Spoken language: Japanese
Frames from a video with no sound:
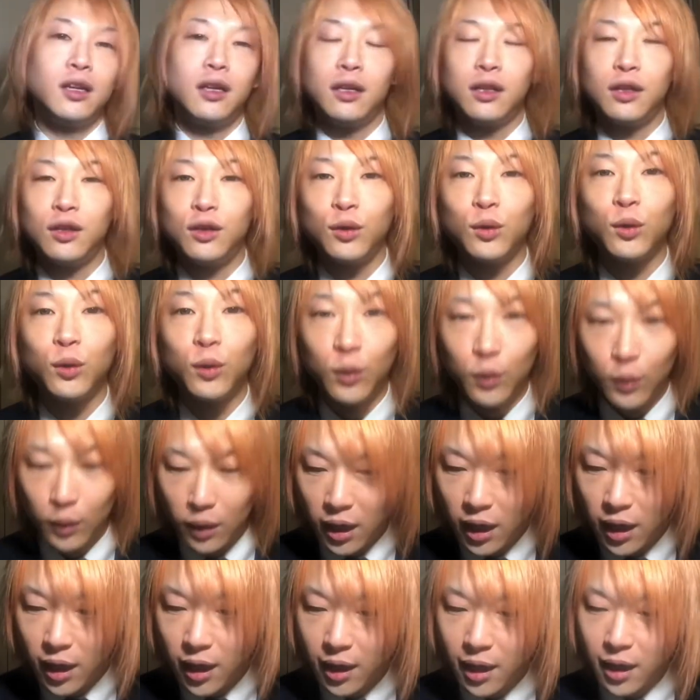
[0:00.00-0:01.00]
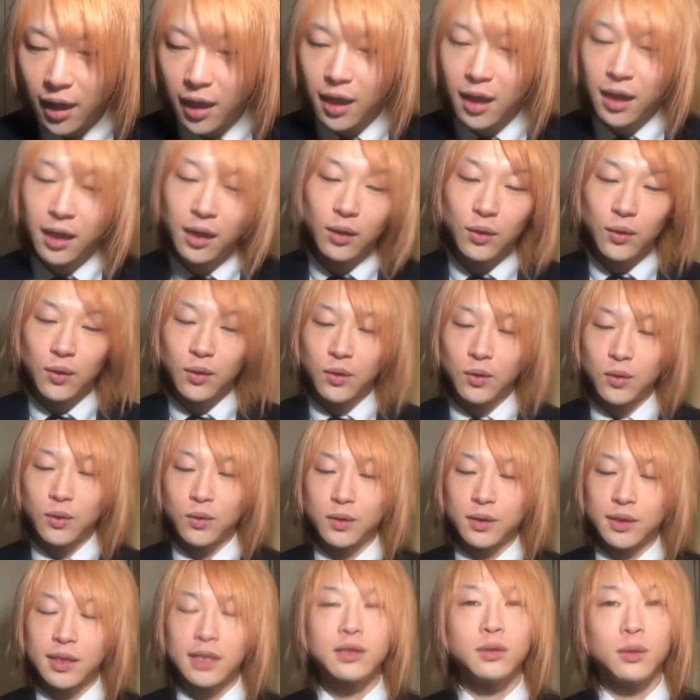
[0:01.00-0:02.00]
ということで、早
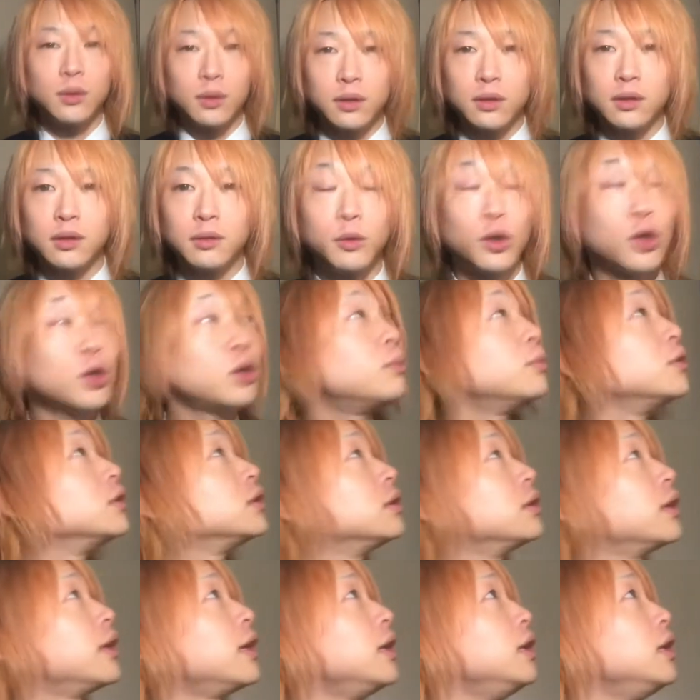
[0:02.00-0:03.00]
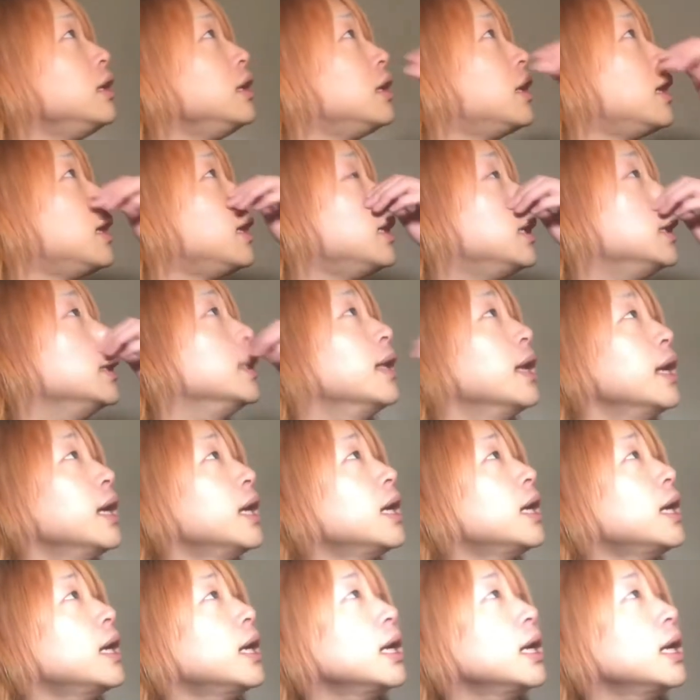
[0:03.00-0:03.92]
速、今日もすげえいい天気で、